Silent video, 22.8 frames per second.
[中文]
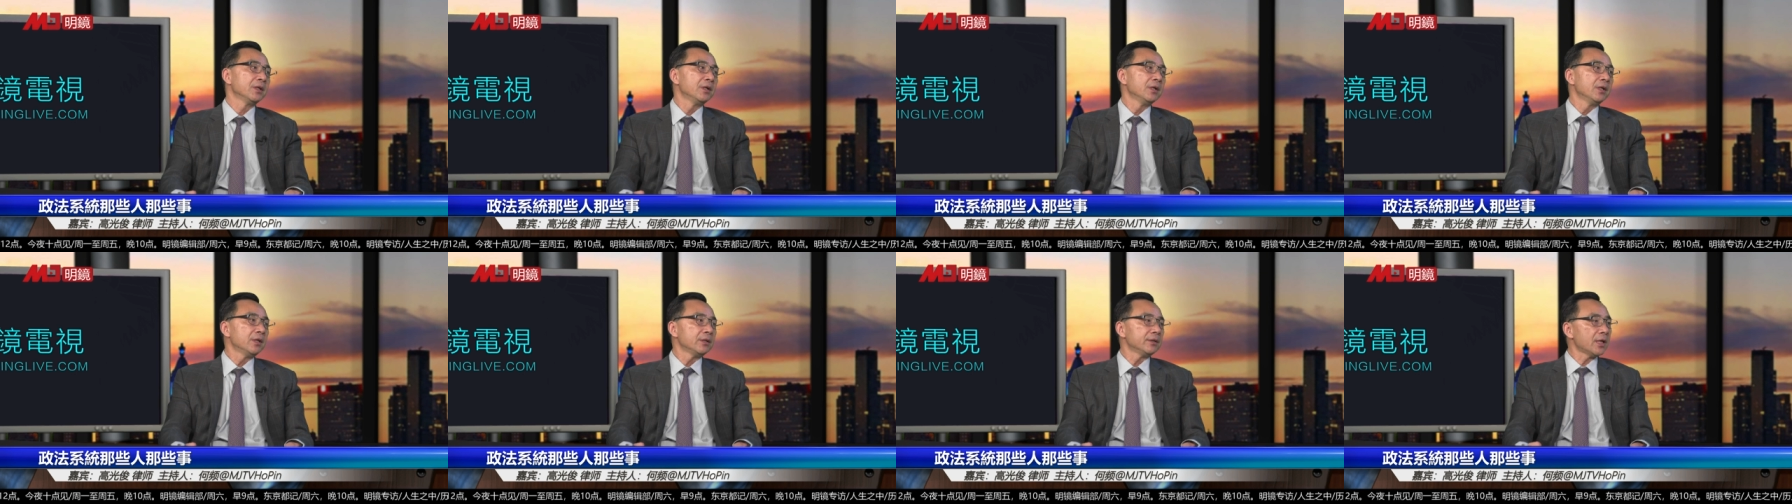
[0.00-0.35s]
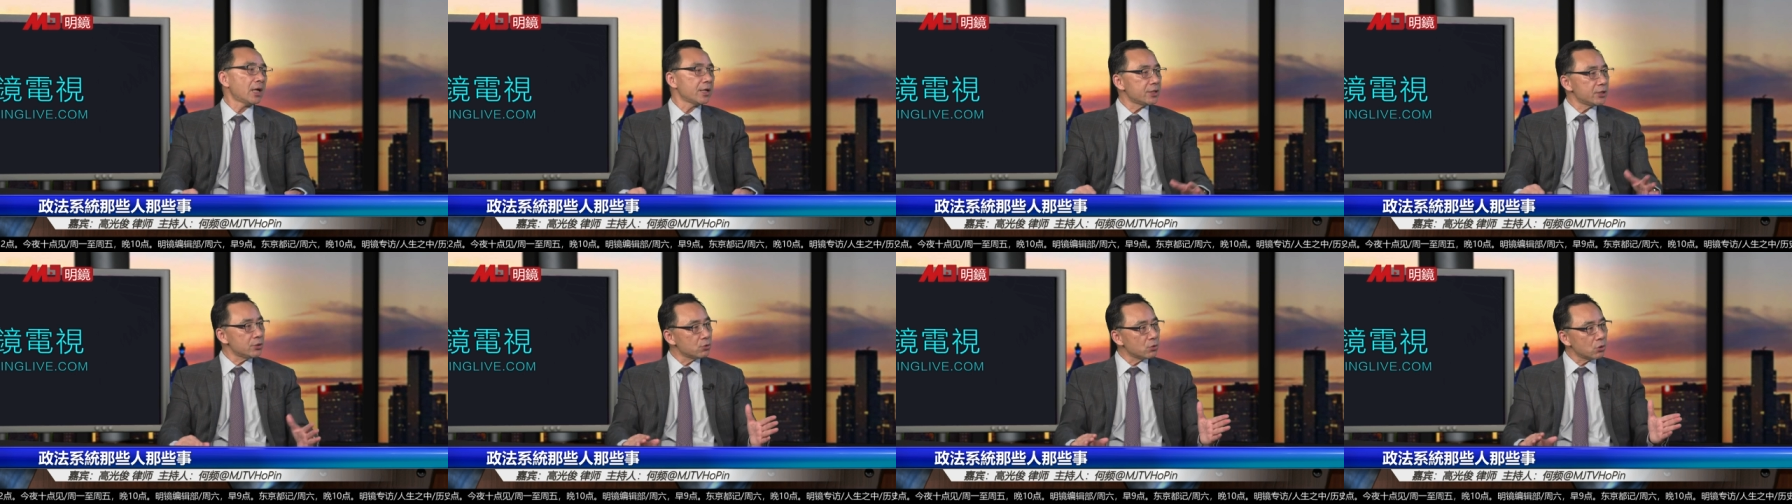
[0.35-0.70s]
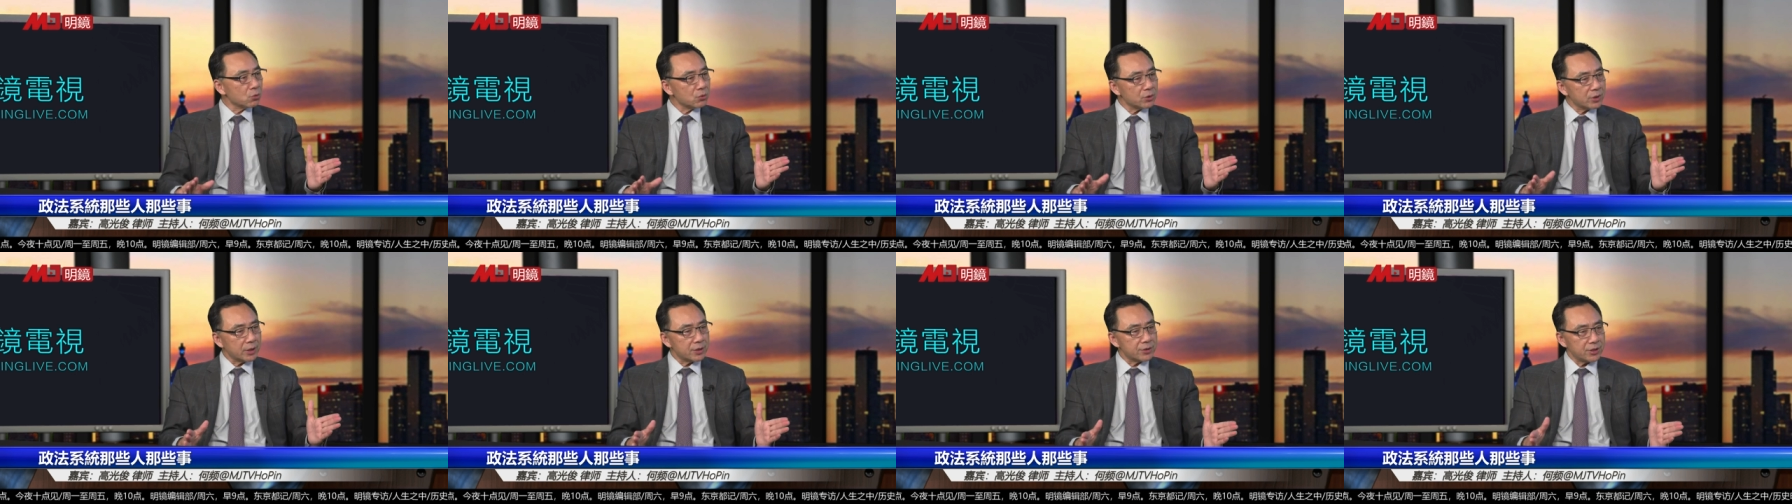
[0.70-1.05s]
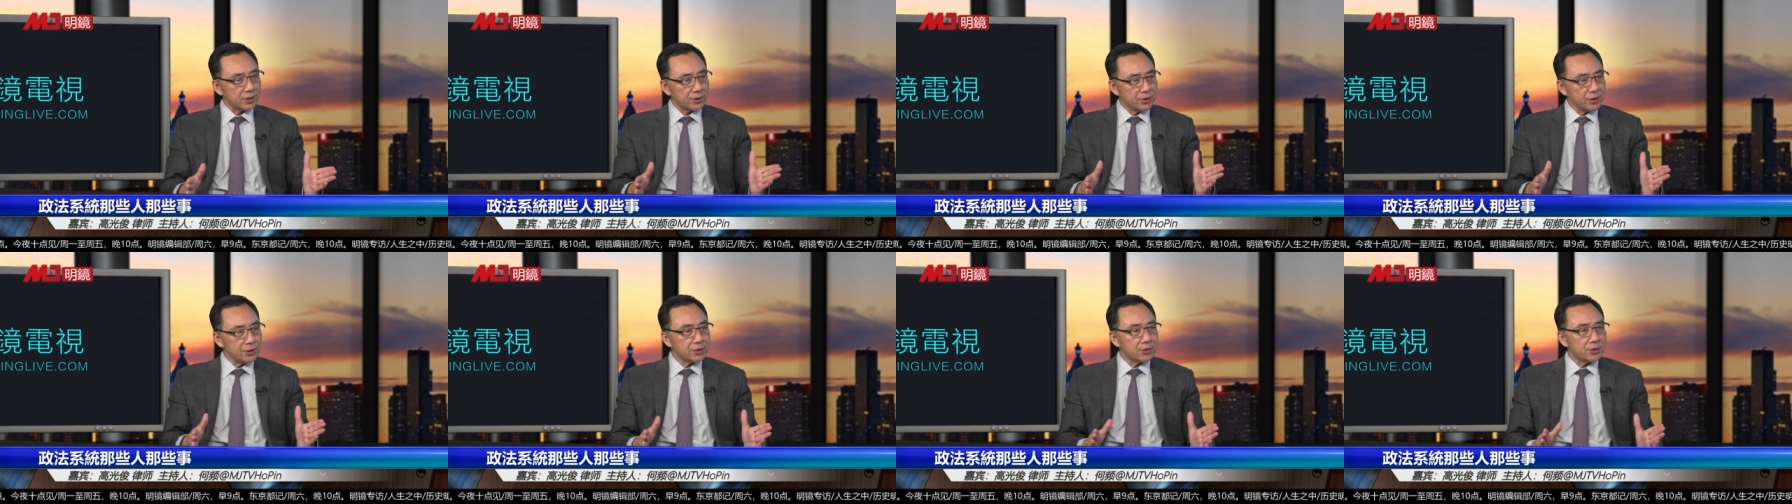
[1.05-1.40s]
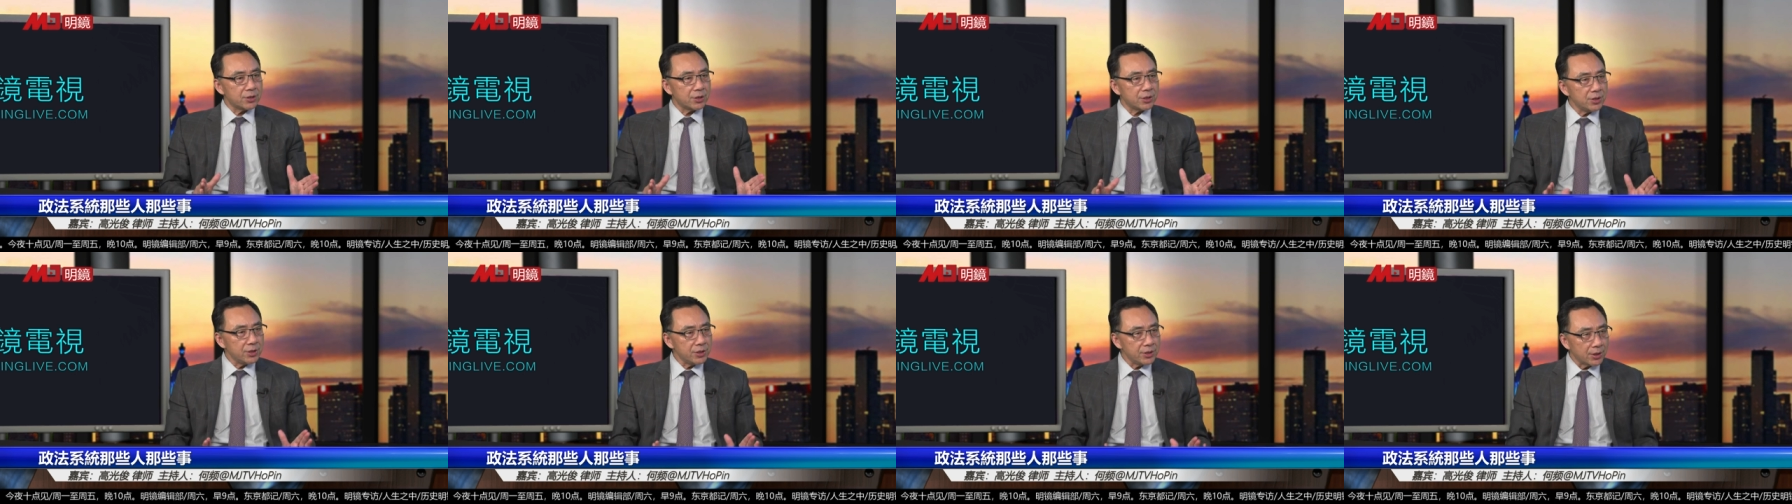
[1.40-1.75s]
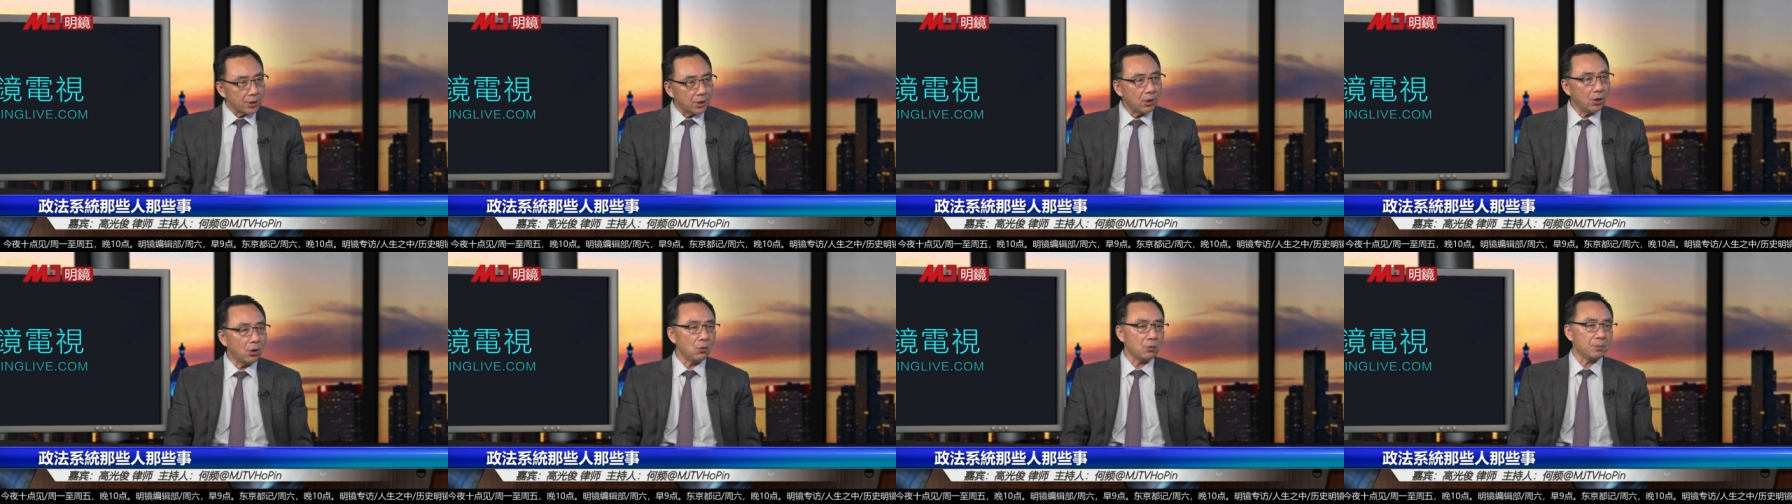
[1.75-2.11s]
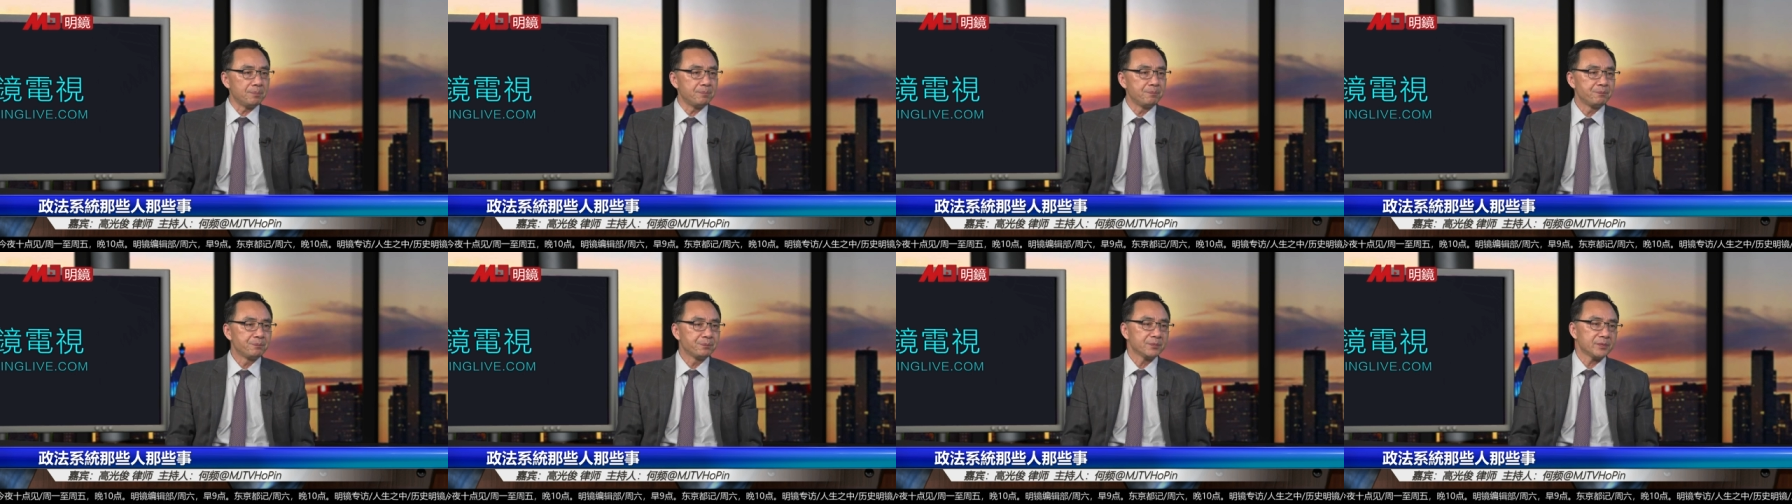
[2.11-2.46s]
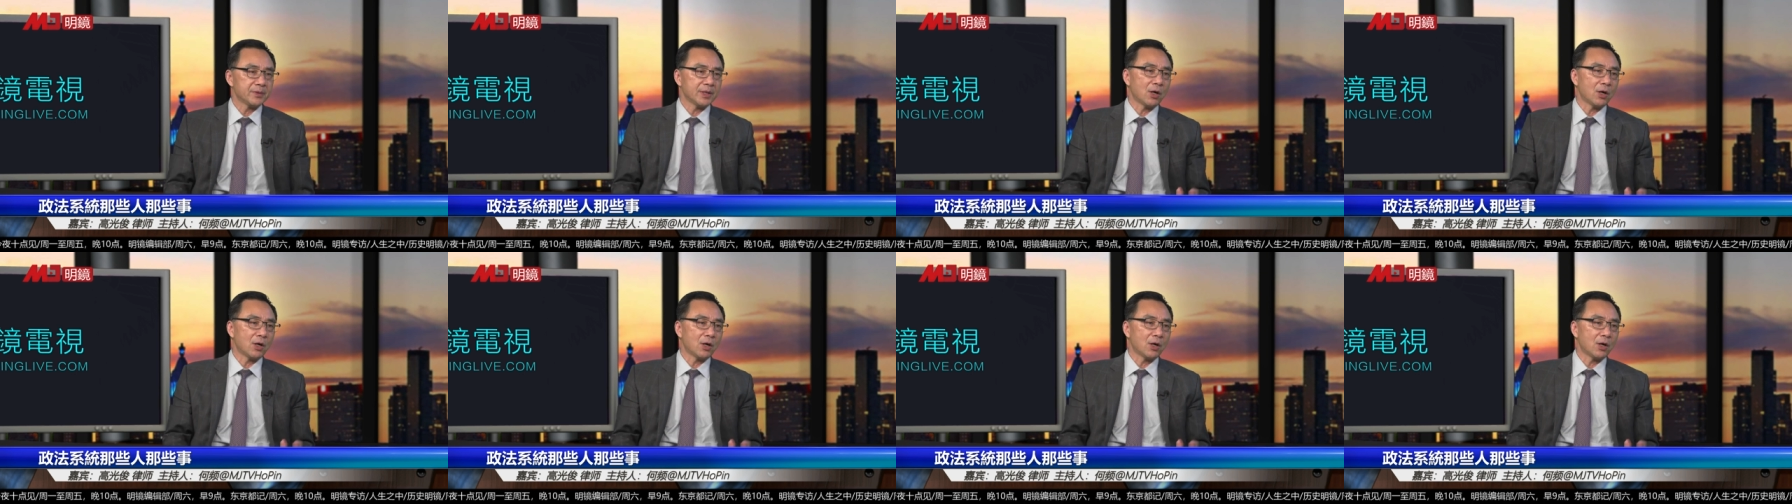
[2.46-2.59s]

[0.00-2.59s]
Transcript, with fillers: 那至于说共产党成立以后，那